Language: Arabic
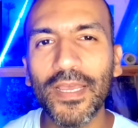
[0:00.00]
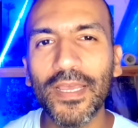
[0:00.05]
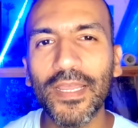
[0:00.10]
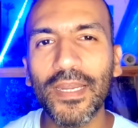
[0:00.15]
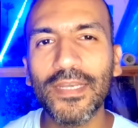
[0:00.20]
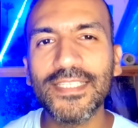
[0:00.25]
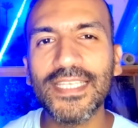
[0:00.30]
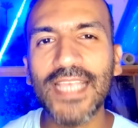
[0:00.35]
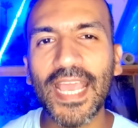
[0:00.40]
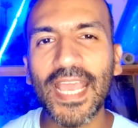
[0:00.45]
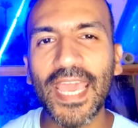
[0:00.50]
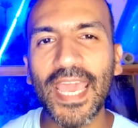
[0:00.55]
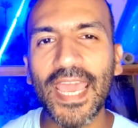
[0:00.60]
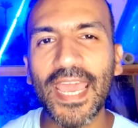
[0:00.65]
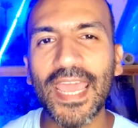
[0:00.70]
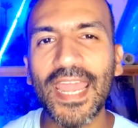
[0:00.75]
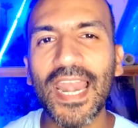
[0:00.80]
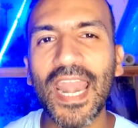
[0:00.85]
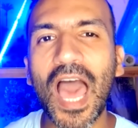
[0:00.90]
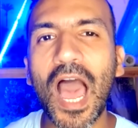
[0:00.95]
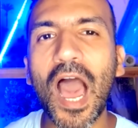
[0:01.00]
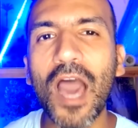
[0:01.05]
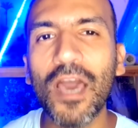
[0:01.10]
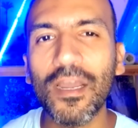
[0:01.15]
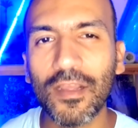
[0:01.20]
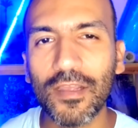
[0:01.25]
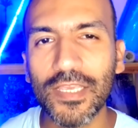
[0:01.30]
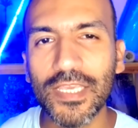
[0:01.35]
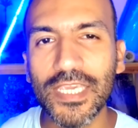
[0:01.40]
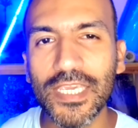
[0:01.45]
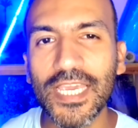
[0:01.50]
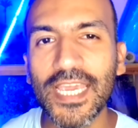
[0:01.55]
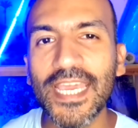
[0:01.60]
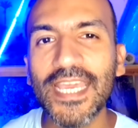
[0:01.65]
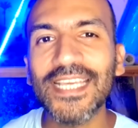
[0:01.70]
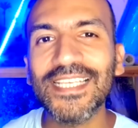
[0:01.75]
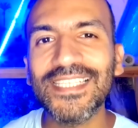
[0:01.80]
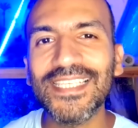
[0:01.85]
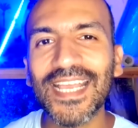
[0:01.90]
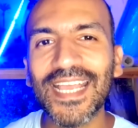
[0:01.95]
الذكاء الحركي
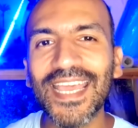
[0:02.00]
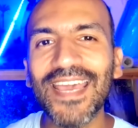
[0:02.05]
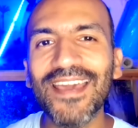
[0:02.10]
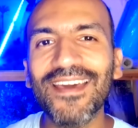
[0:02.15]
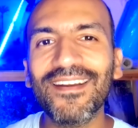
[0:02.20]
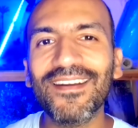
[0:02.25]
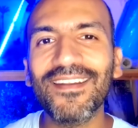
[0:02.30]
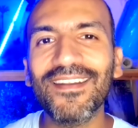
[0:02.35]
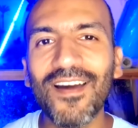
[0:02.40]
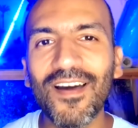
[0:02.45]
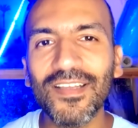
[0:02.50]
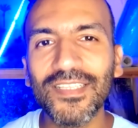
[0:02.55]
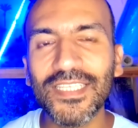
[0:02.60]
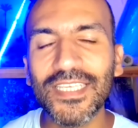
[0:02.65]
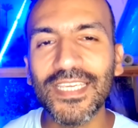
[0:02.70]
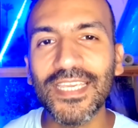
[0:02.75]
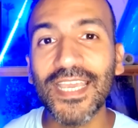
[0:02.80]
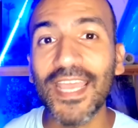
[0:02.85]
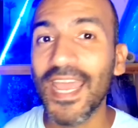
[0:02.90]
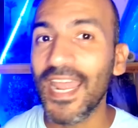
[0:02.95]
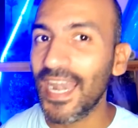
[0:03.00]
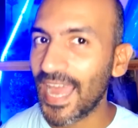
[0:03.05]
الذكاء الرياضي